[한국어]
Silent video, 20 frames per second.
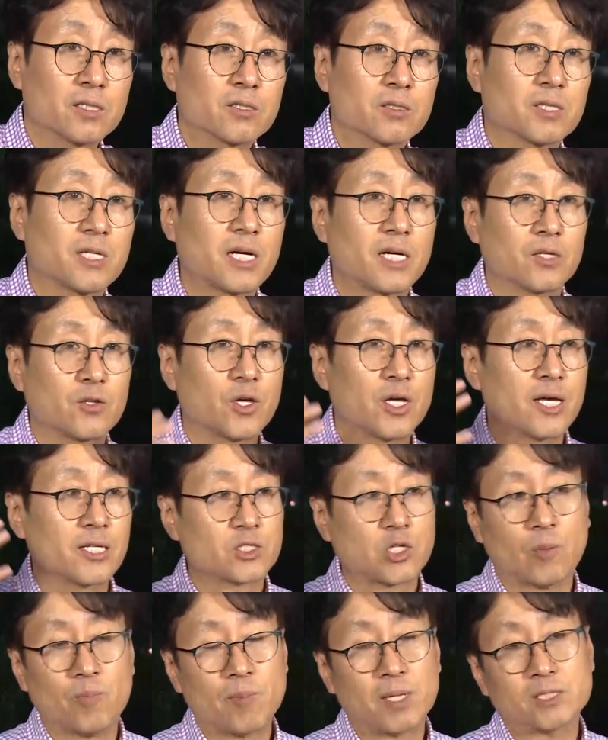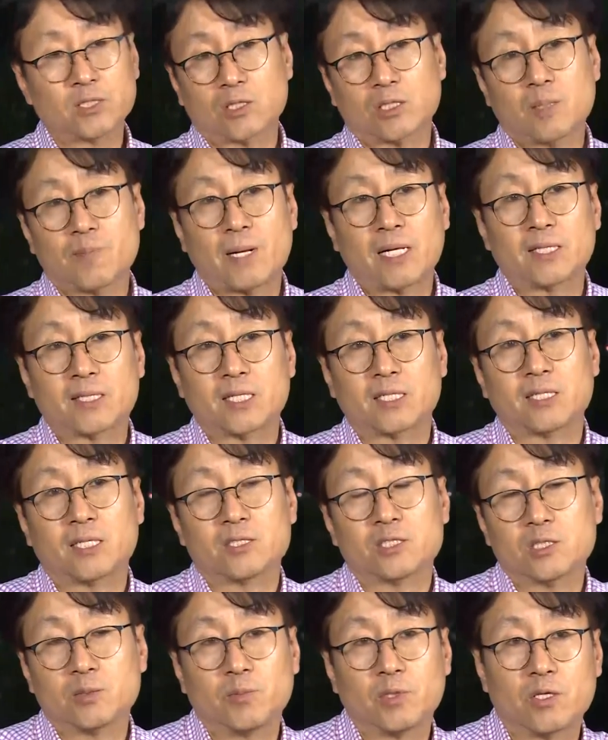그러나 뇌의 전반적인
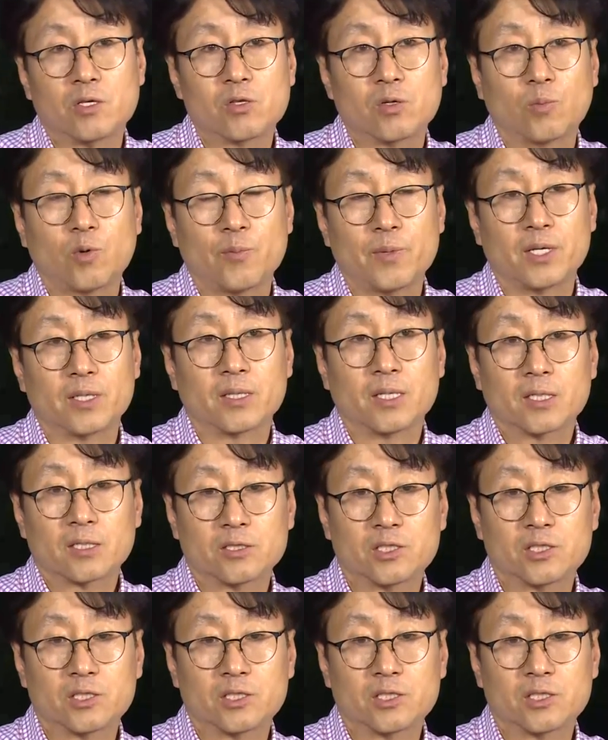발달이라는 측면에서 보면